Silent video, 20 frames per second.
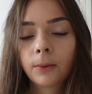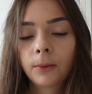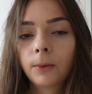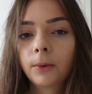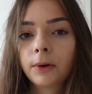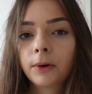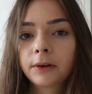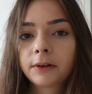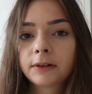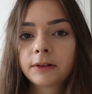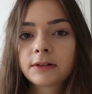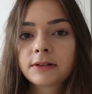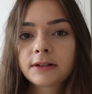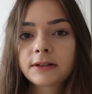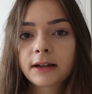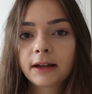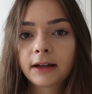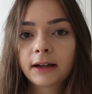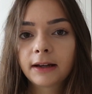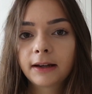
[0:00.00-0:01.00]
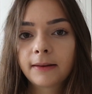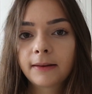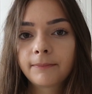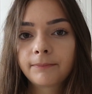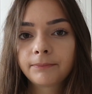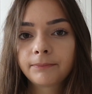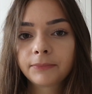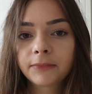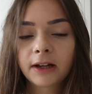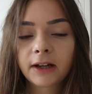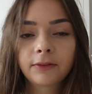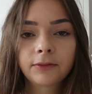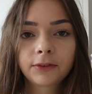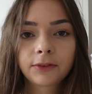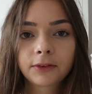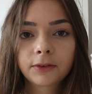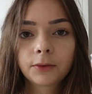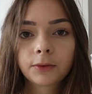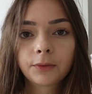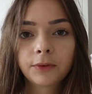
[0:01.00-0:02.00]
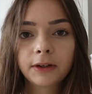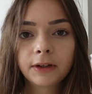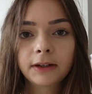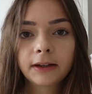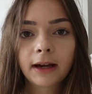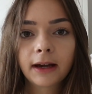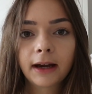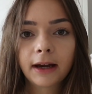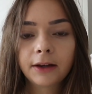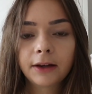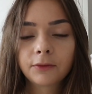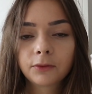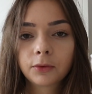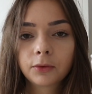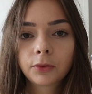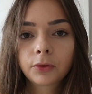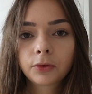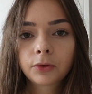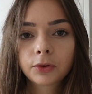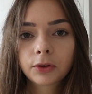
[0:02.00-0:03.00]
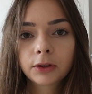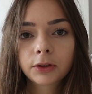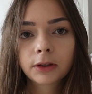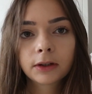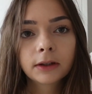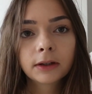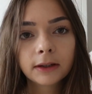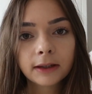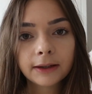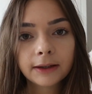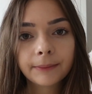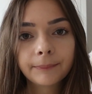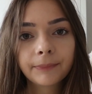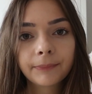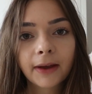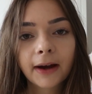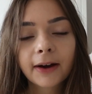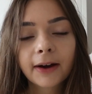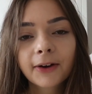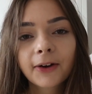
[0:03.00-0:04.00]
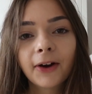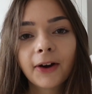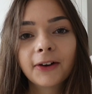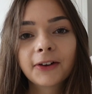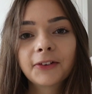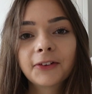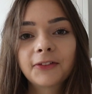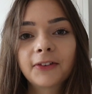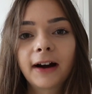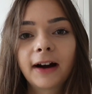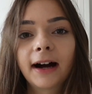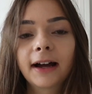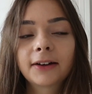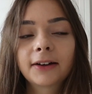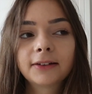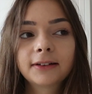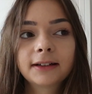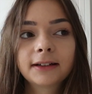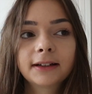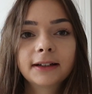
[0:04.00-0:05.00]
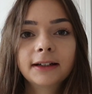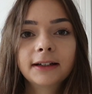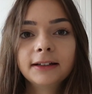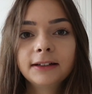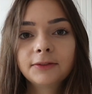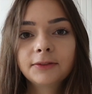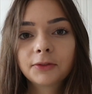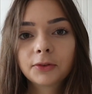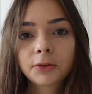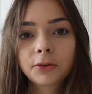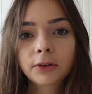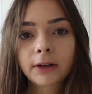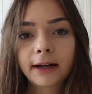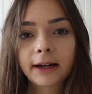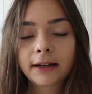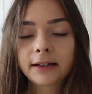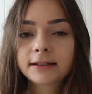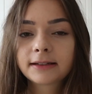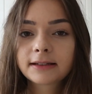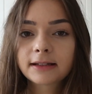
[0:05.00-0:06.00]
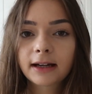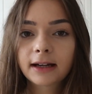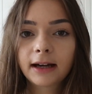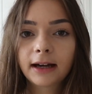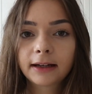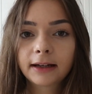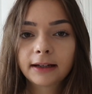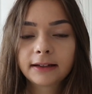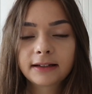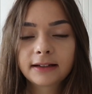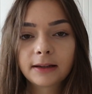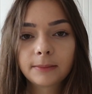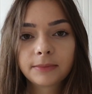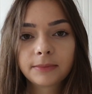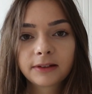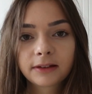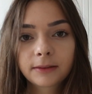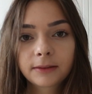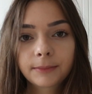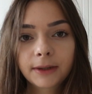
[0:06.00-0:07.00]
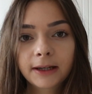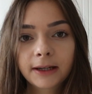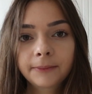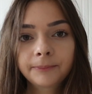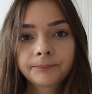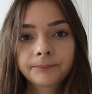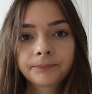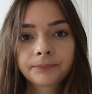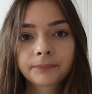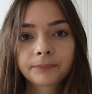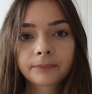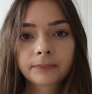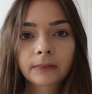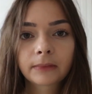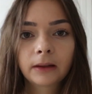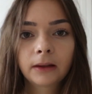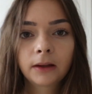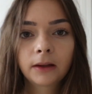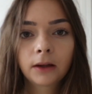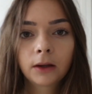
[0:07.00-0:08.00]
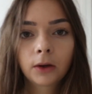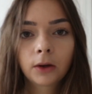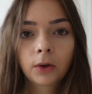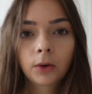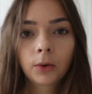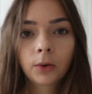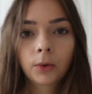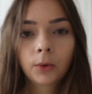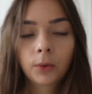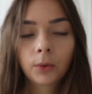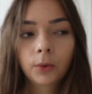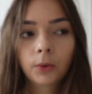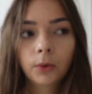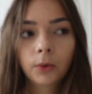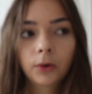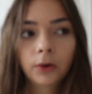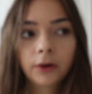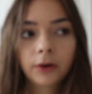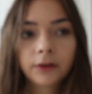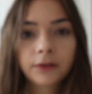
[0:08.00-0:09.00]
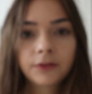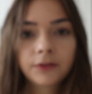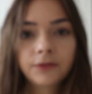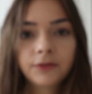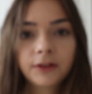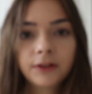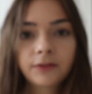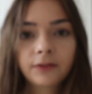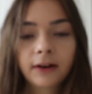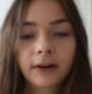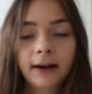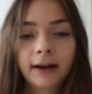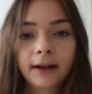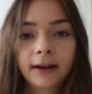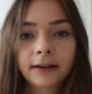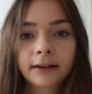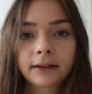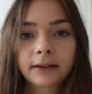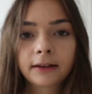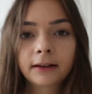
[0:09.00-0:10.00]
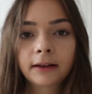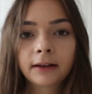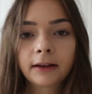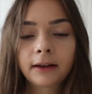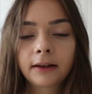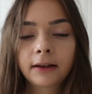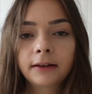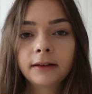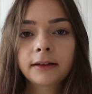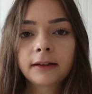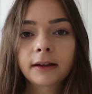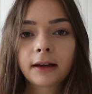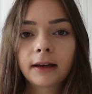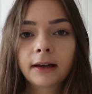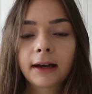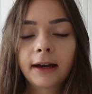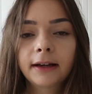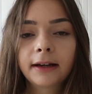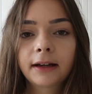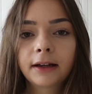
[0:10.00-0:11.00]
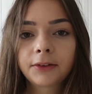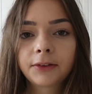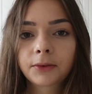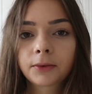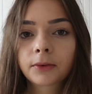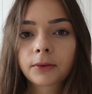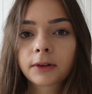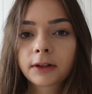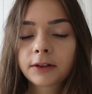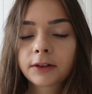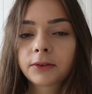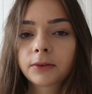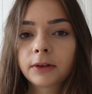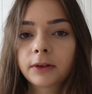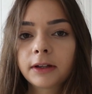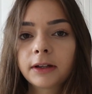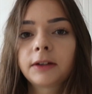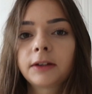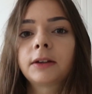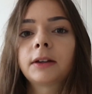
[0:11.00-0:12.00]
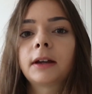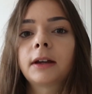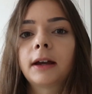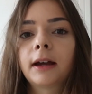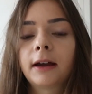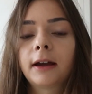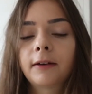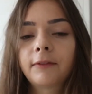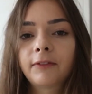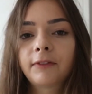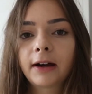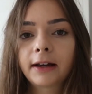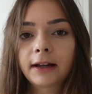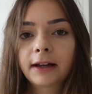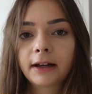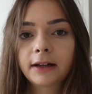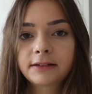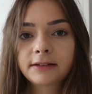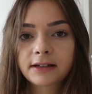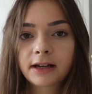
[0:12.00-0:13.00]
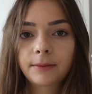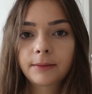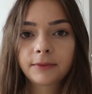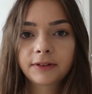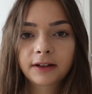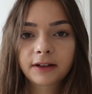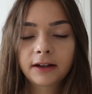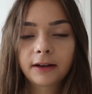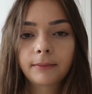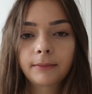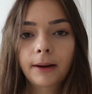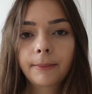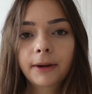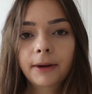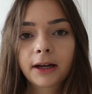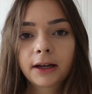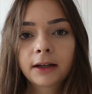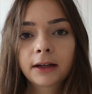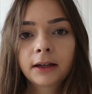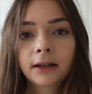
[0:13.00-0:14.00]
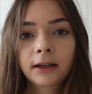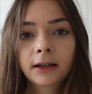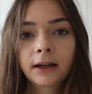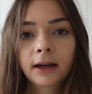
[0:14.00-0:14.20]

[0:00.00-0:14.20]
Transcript: Und ähm, ja, wir sind nur wegen der einen Wohnung eben nach Köln gefahren und die Wohnung hat anderthalb Zimmer. Und wir waren äh, nicht alleine, also Chris und ich äh, waren halt da mit seiner Mama